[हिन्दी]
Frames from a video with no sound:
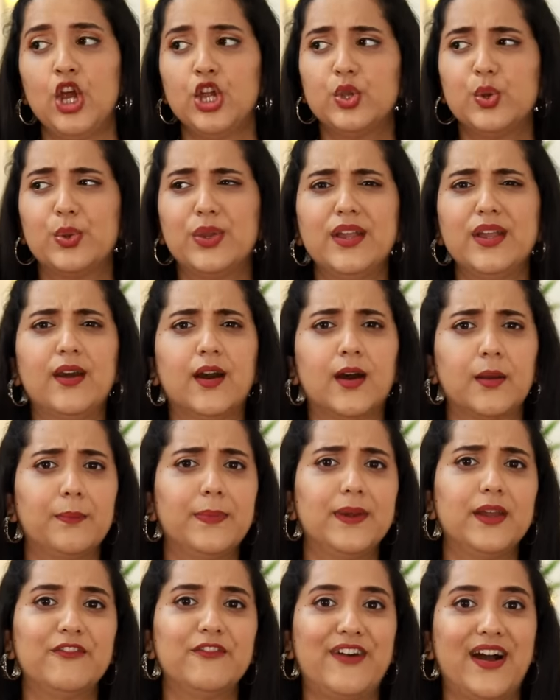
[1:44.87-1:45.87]
क्योंकि घर
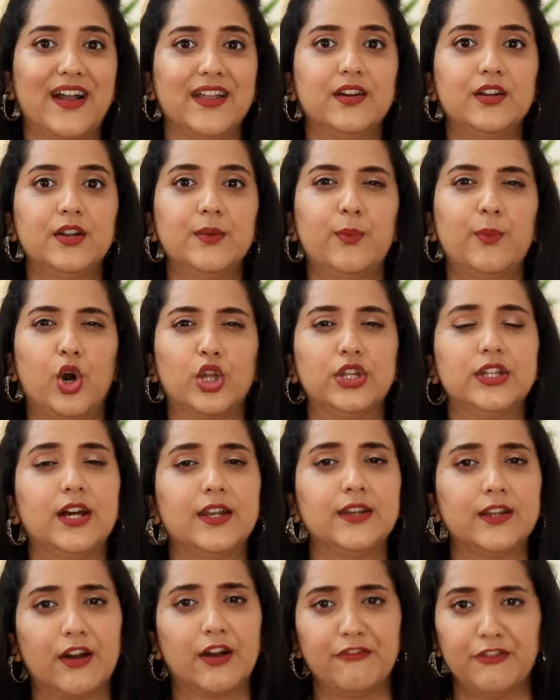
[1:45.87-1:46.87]
पे वायर्ड बहुत ही
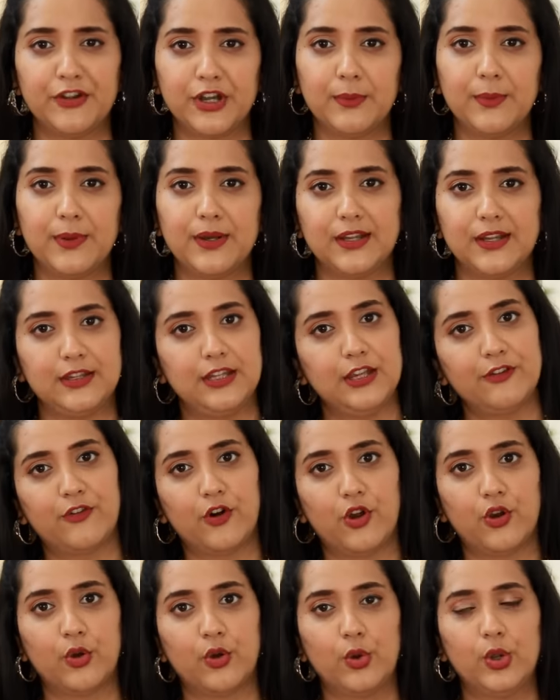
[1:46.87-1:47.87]
अनकंफर्टेबल रहती है
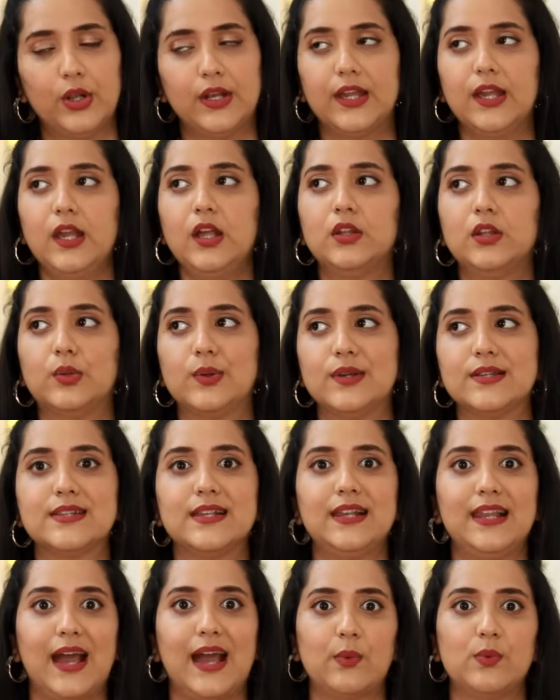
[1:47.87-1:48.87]
फॉर होल डे तो
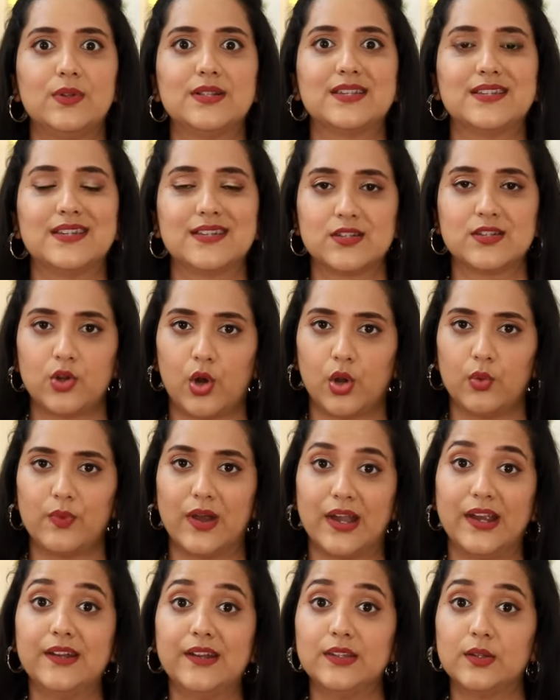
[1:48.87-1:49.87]
इसीलिए आई विल सजेस्ट नॉन
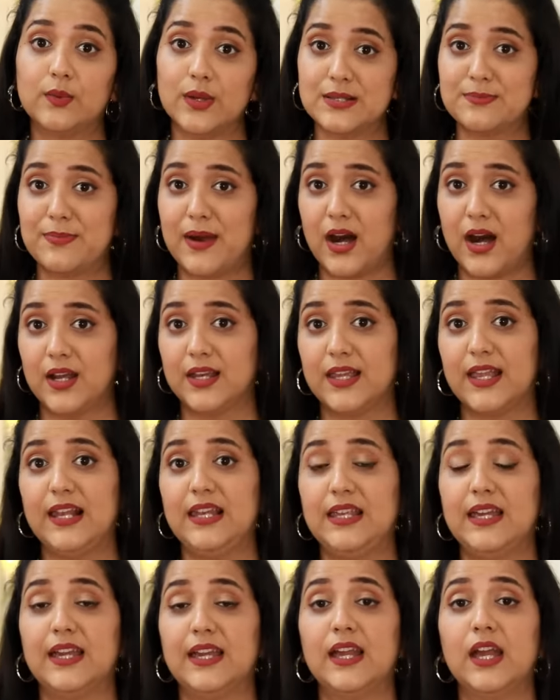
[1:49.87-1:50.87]
वायर्ड अदरवाइज़ बाहर के
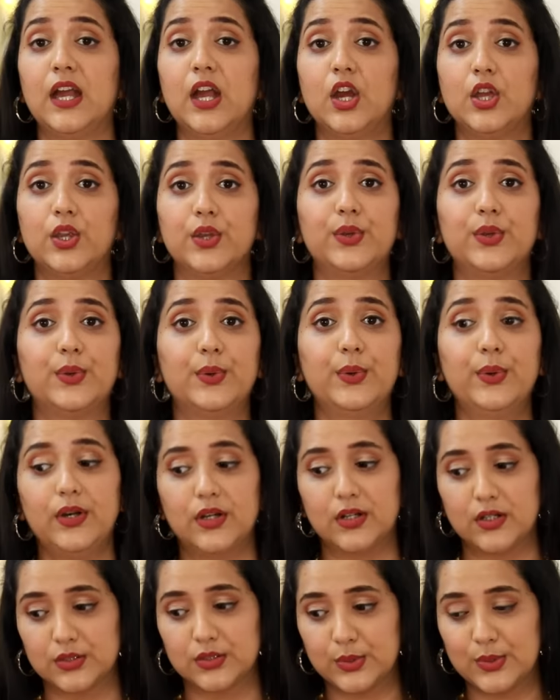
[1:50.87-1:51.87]
लिए यू you नो
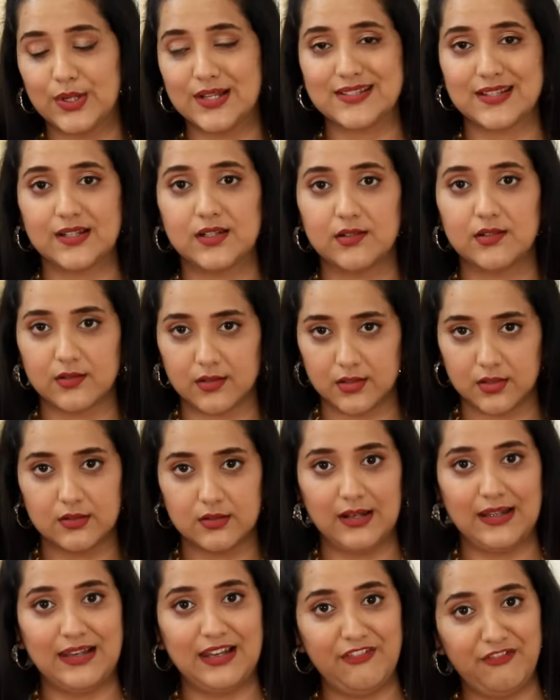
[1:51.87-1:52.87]
know, थोड़ा सा
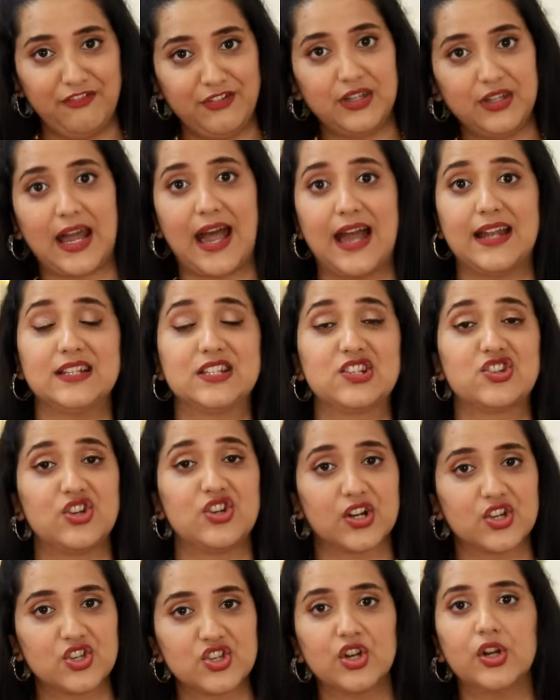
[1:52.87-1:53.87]
लिफ्ट एंड
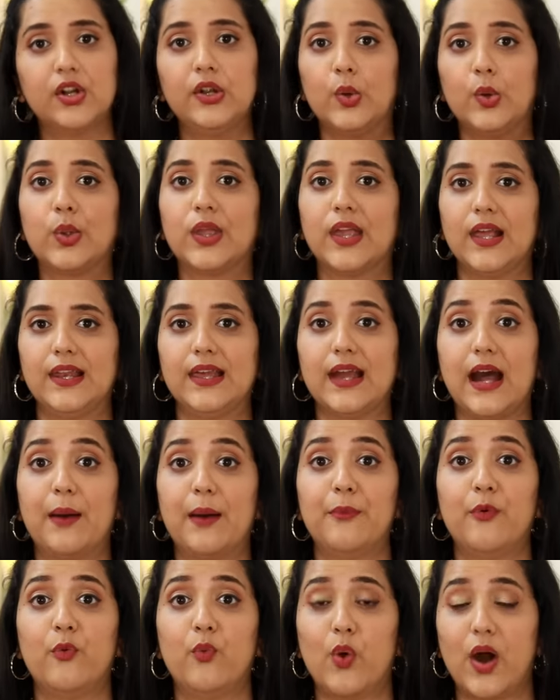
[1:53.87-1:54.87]
स्ट्रक्चर्ड लुक के लिए
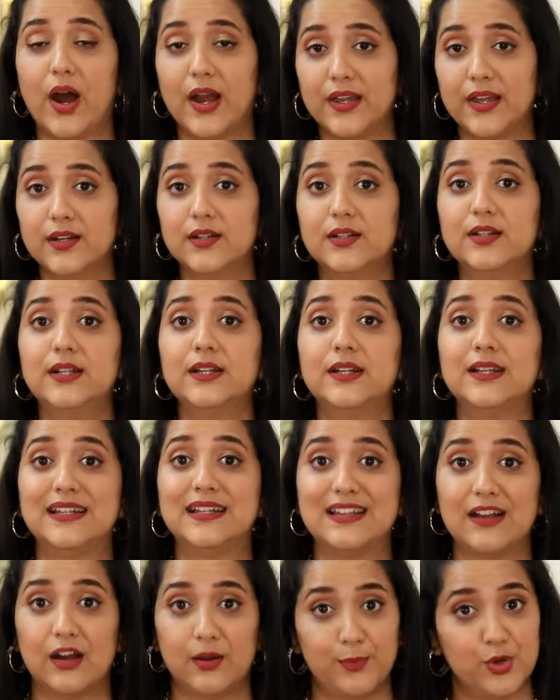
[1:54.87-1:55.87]
आप वायर्ड
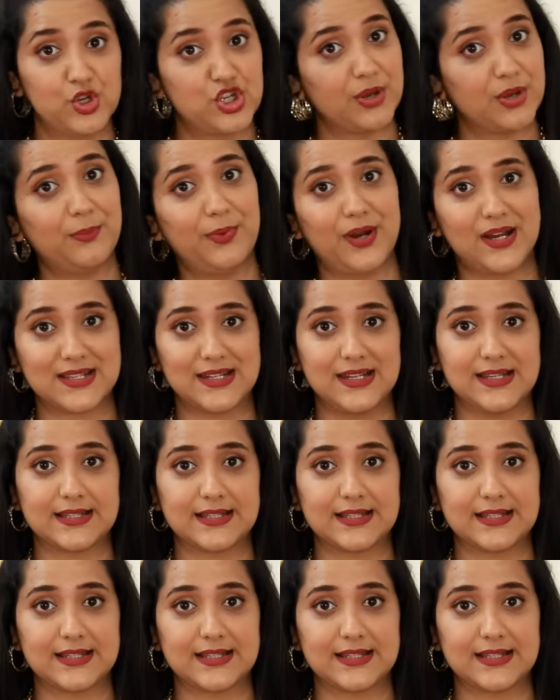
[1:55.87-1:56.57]
पुशअप ब्रास ले